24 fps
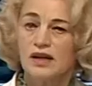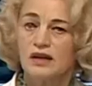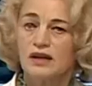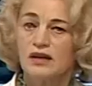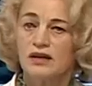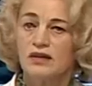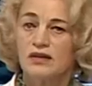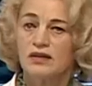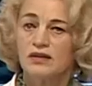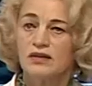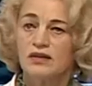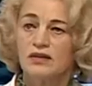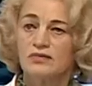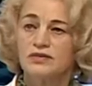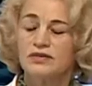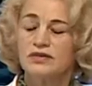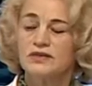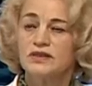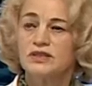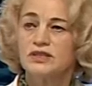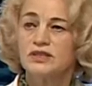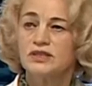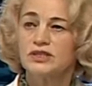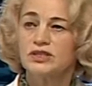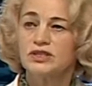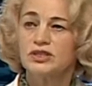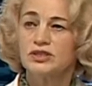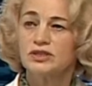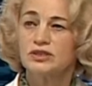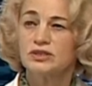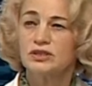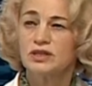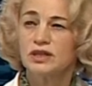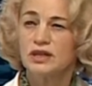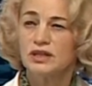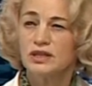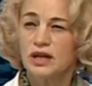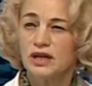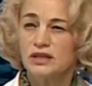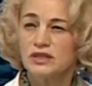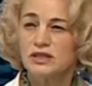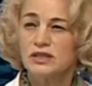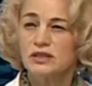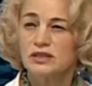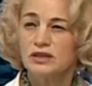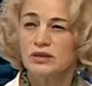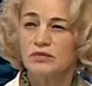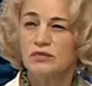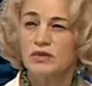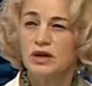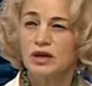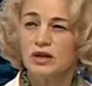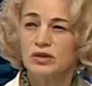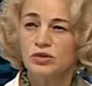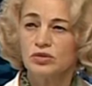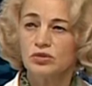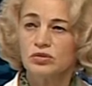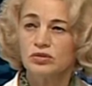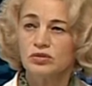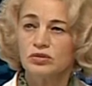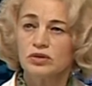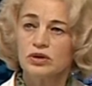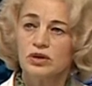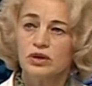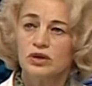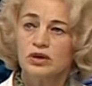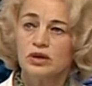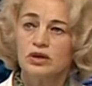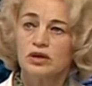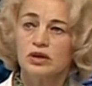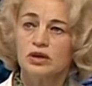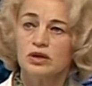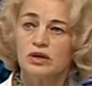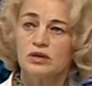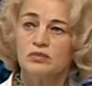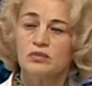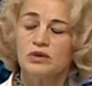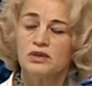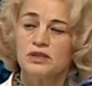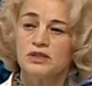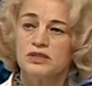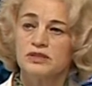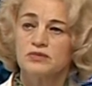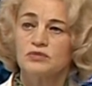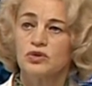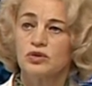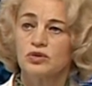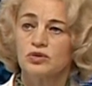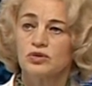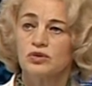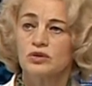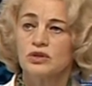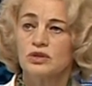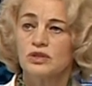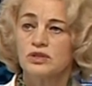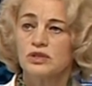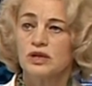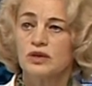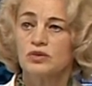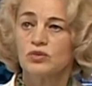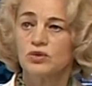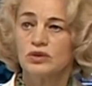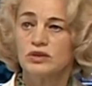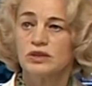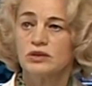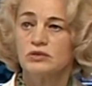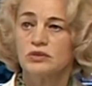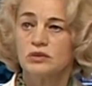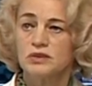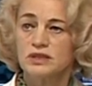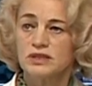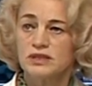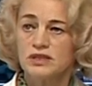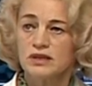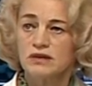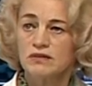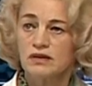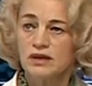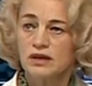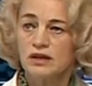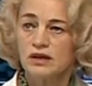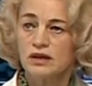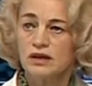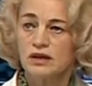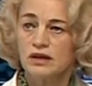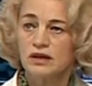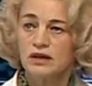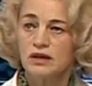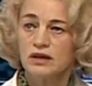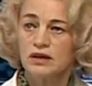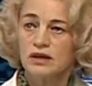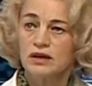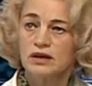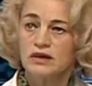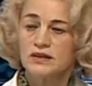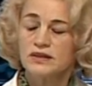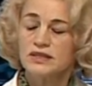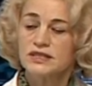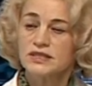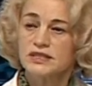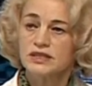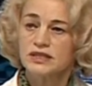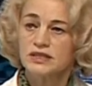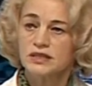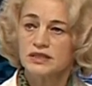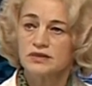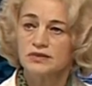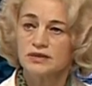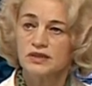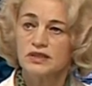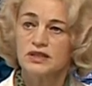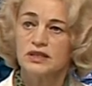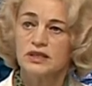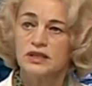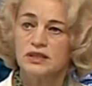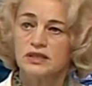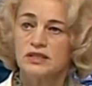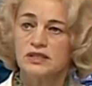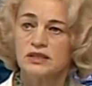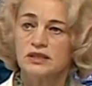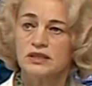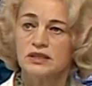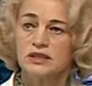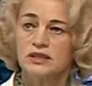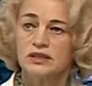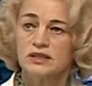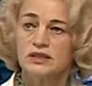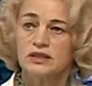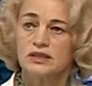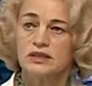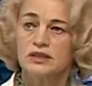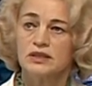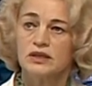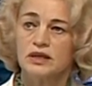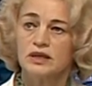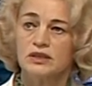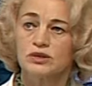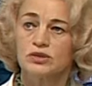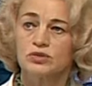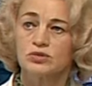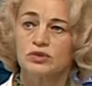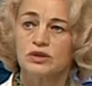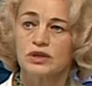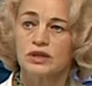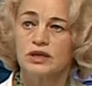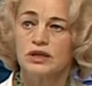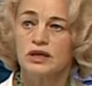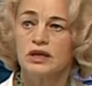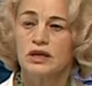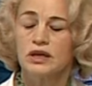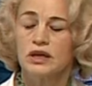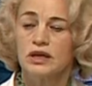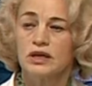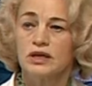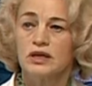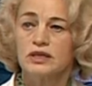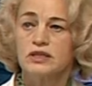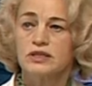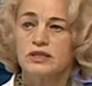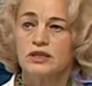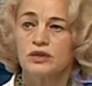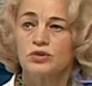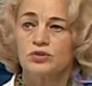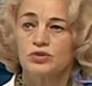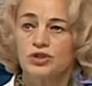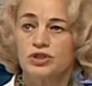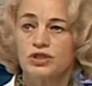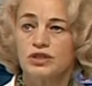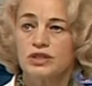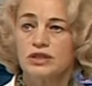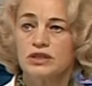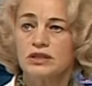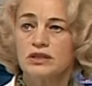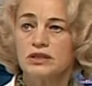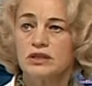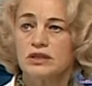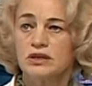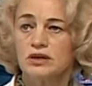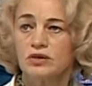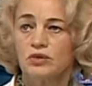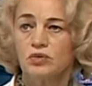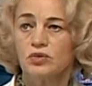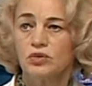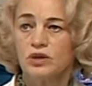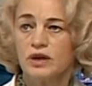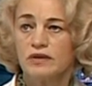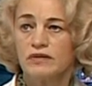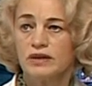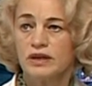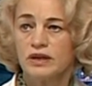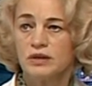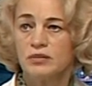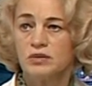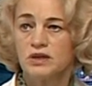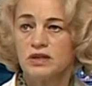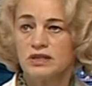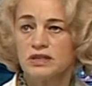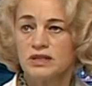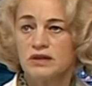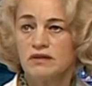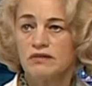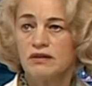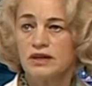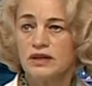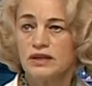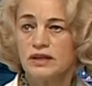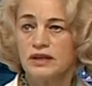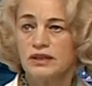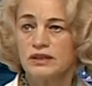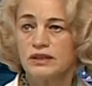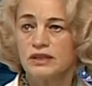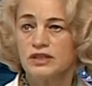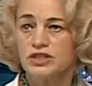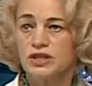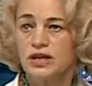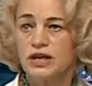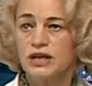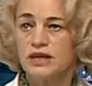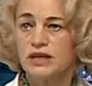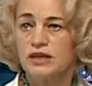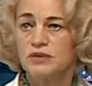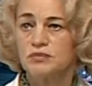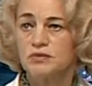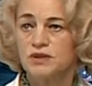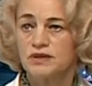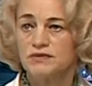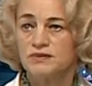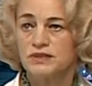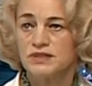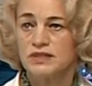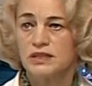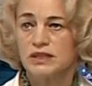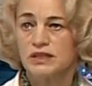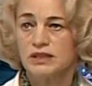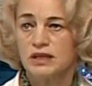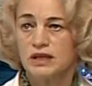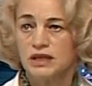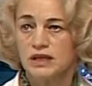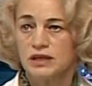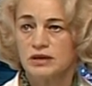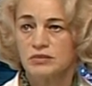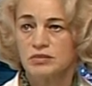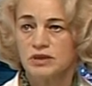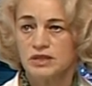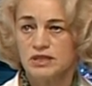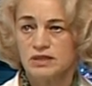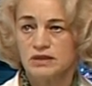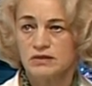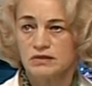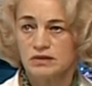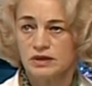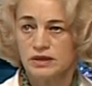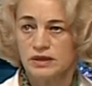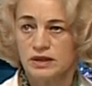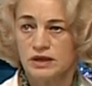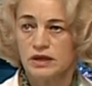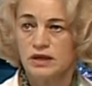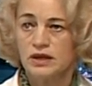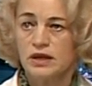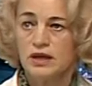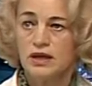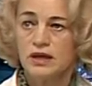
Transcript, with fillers: А, в 2013 году а, был изменен закон об образовании – Российской Федерации, э, который исключил уровень образования, начальное профессиональное образование.